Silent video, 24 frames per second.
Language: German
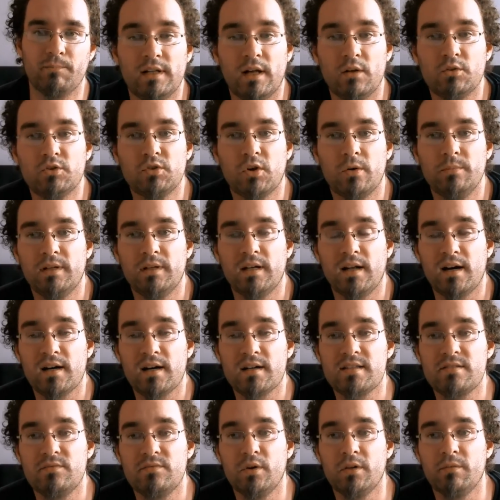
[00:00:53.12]
Und laut Tom
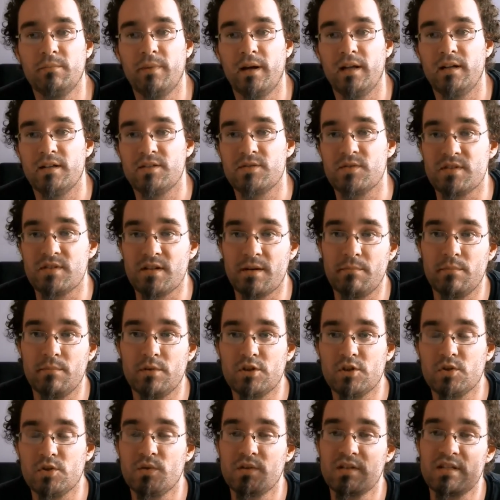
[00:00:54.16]
Clarks wurden bei der
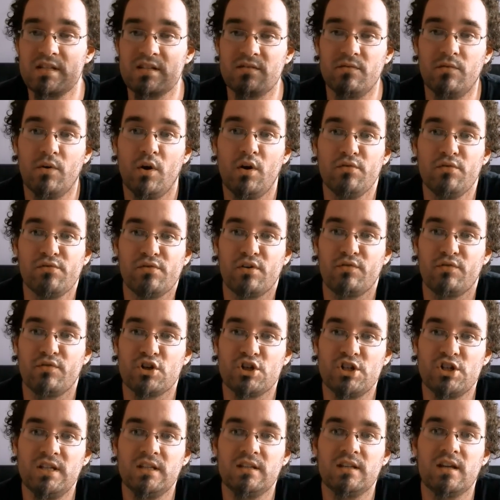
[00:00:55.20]
Zusammenmischung zwölf
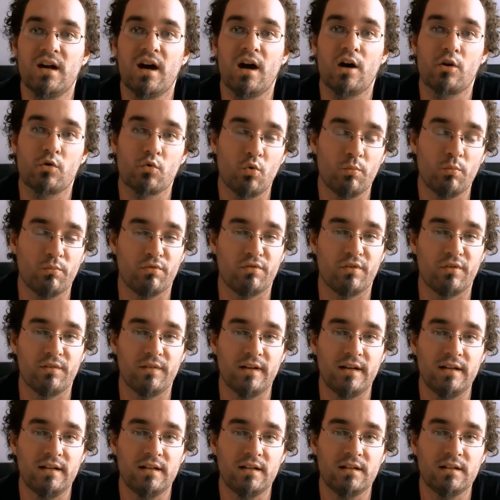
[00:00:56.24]
verschiedene Aromen
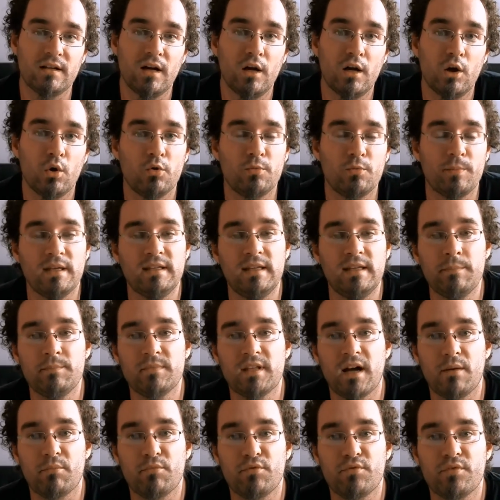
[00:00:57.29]
verwendet und bei jedem
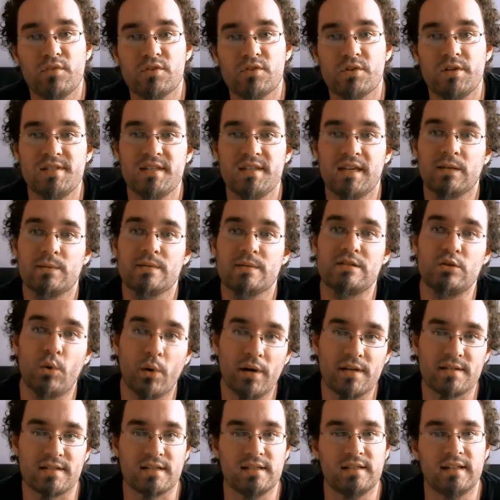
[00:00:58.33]
Dampfen soll sich etwas
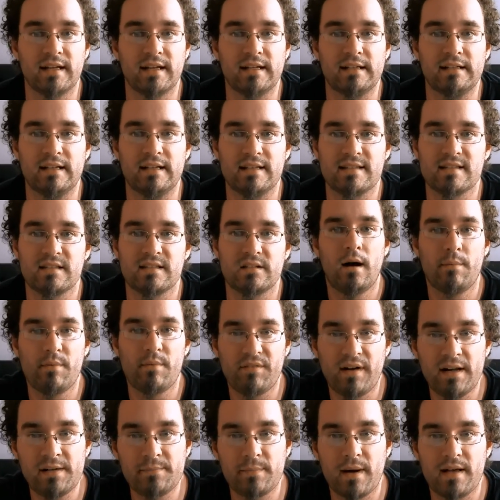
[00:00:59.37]
Neues entdecken lassen.
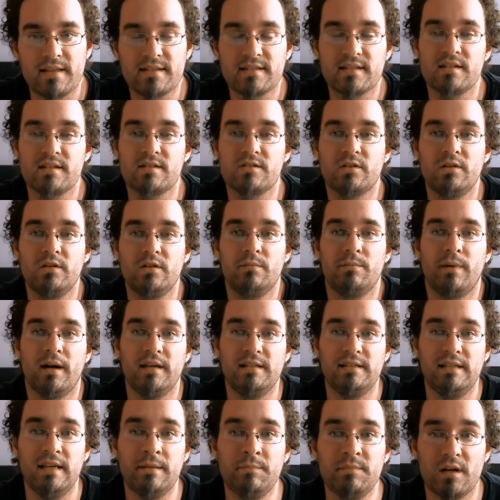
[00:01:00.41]
Aber Waldmeister soll
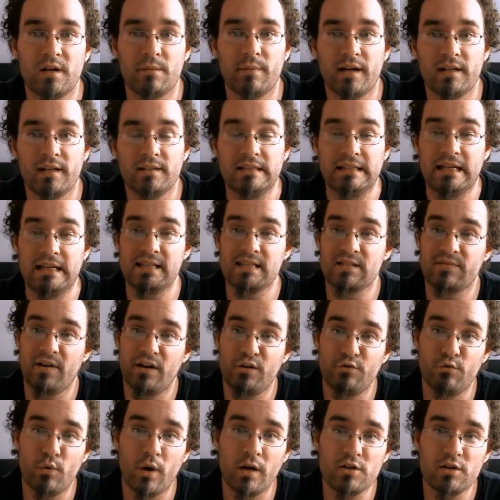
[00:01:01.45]
bei jedem der beiden ganz
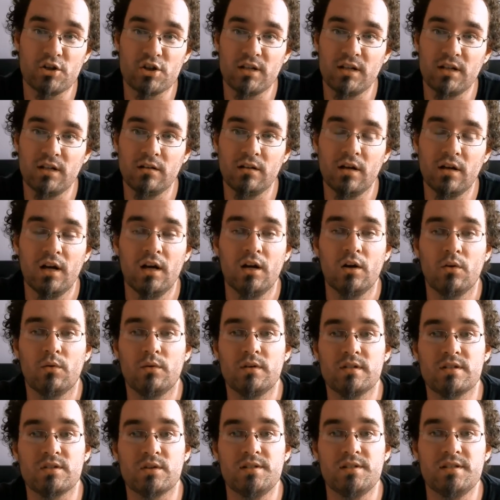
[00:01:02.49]
weit vorne stehen
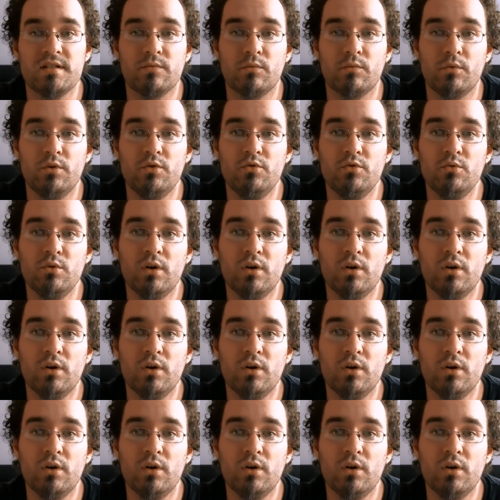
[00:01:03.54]
und es soll sich wohl